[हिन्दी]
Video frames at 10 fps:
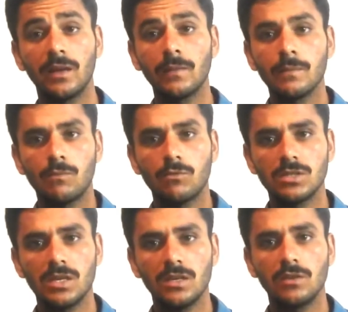मुझे
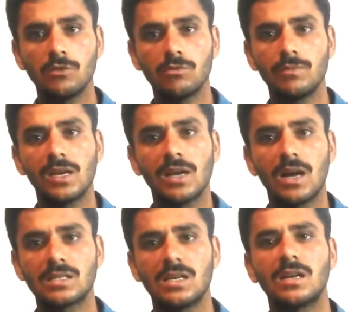यू का
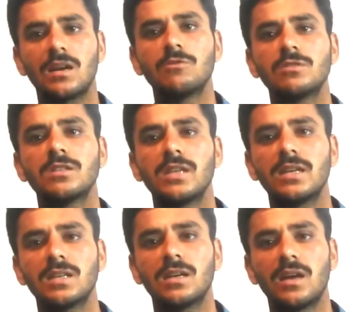आसान अकाउंट क्रिएट
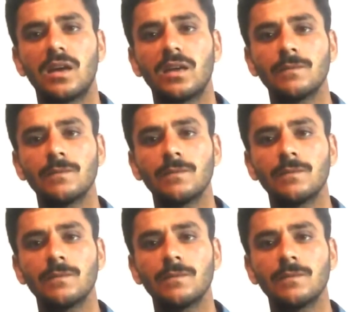करना है